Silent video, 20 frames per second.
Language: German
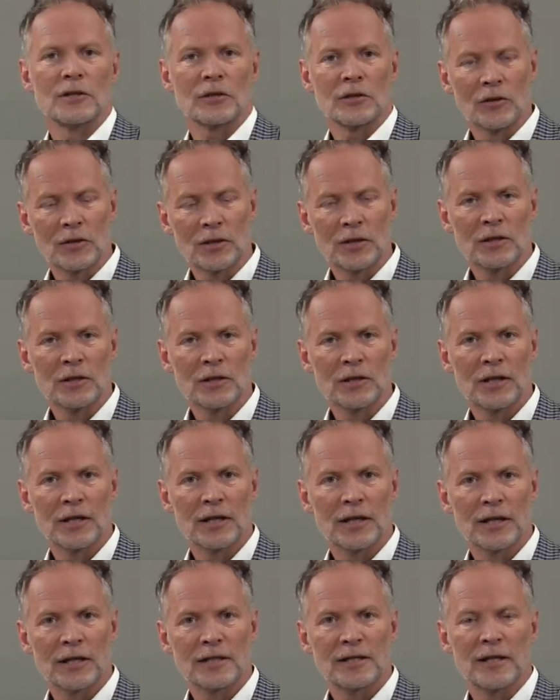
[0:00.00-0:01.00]
es deutet,
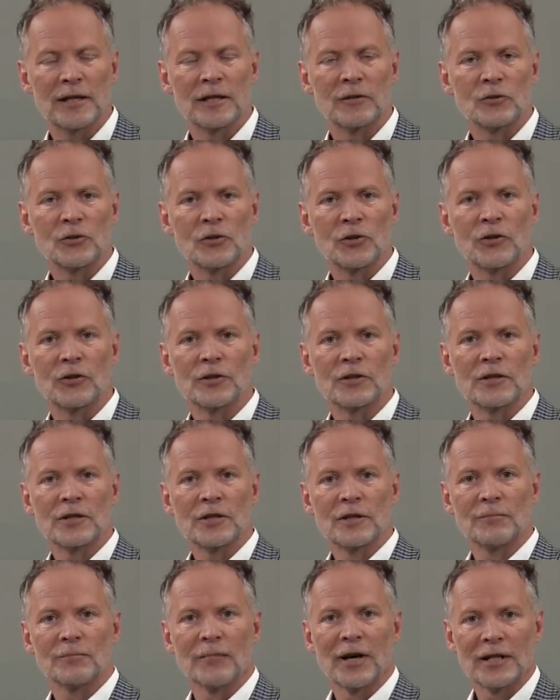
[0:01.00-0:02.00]
erzählt uns
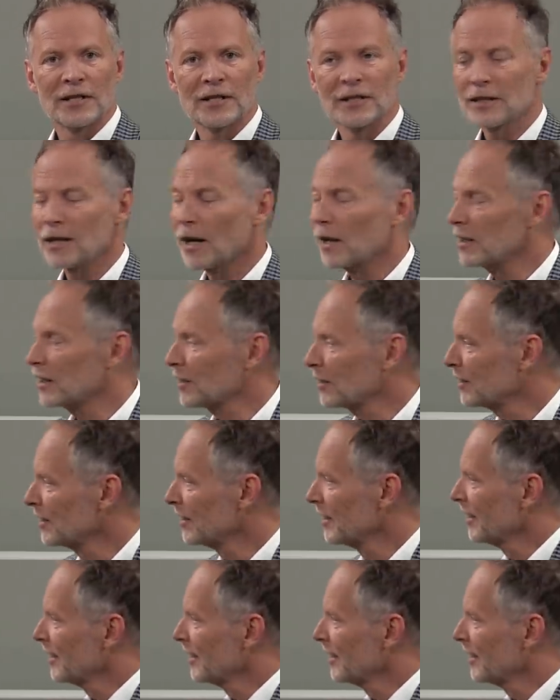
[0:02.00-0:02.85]
heute Martin Dreier.